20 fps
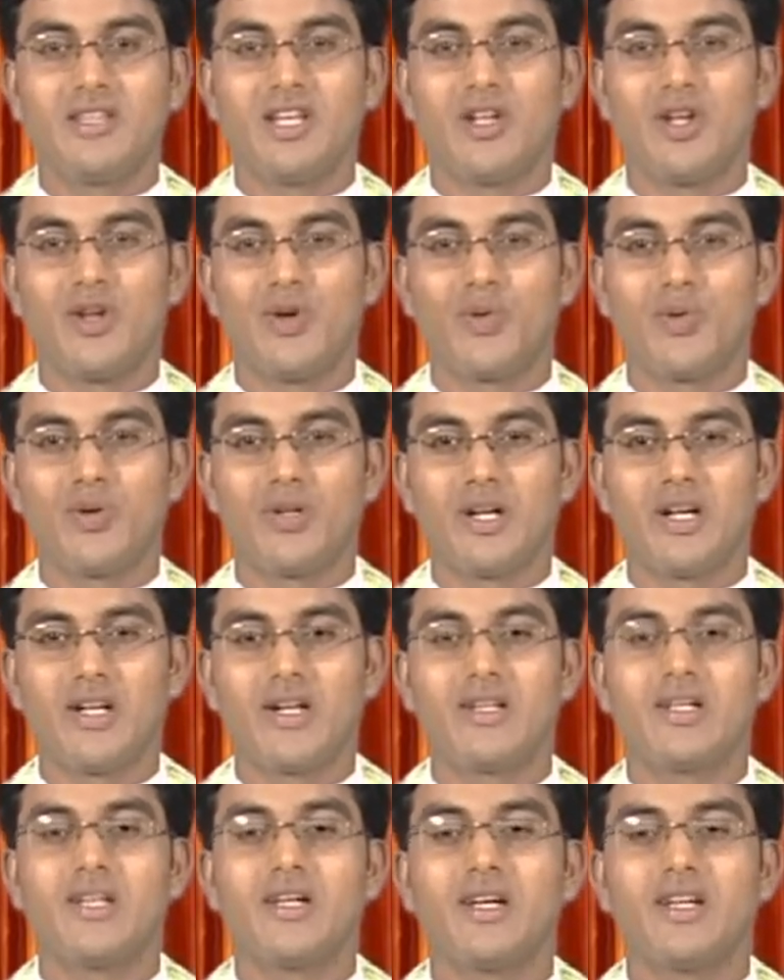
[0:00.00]
తను
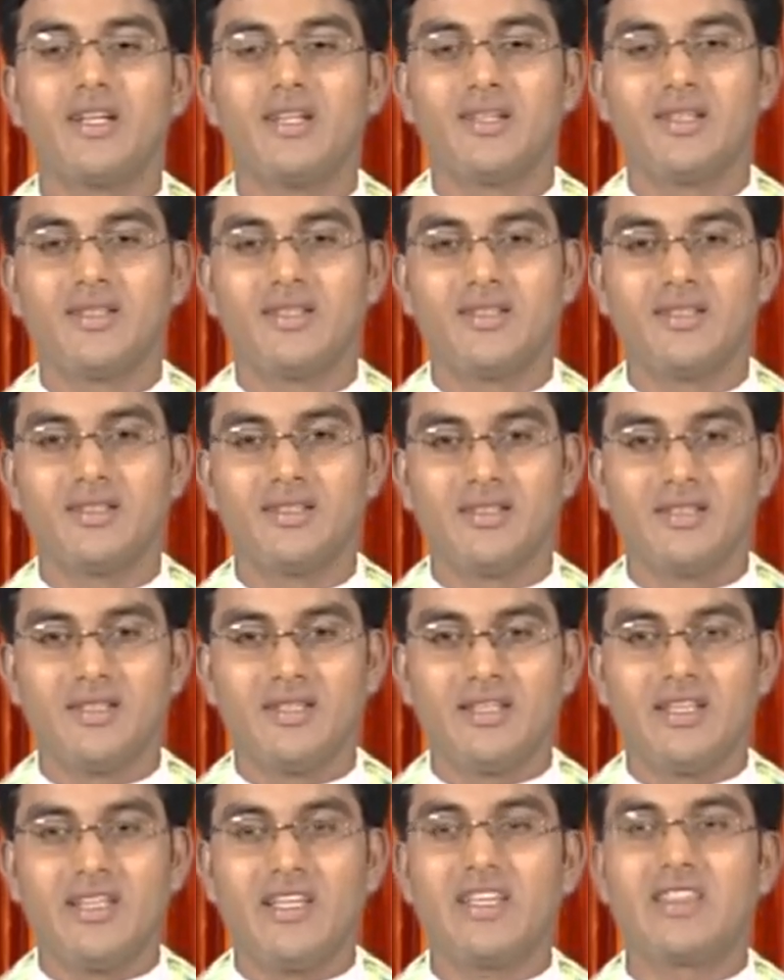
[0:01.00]
అనుకున్నాడంట
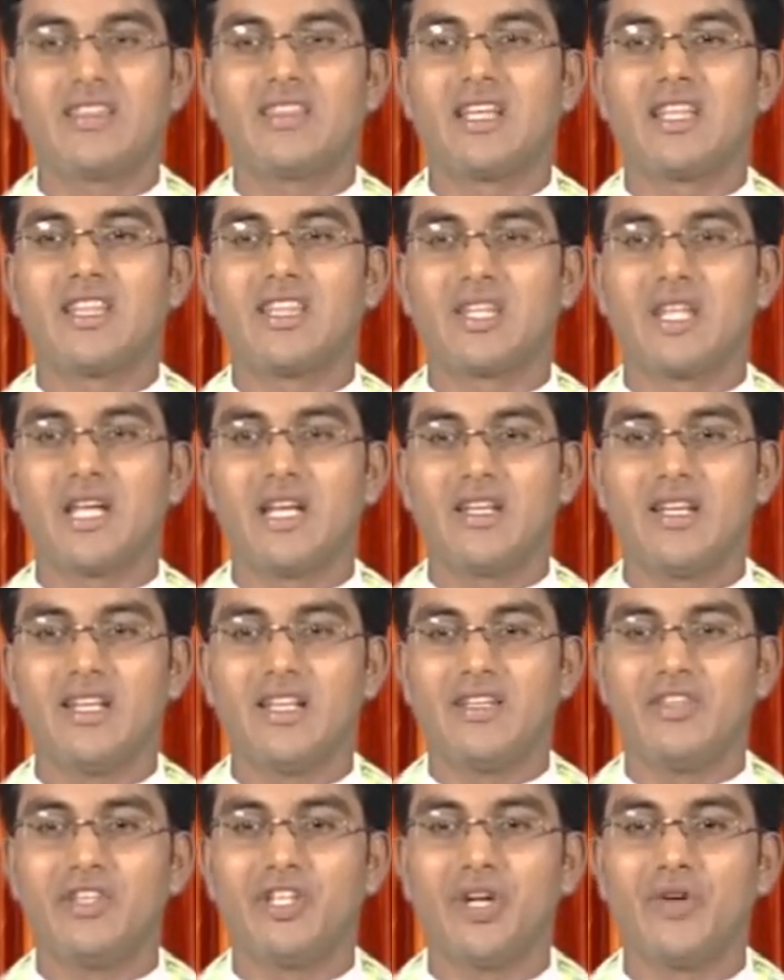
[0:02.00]
ఇంత అందాన్ని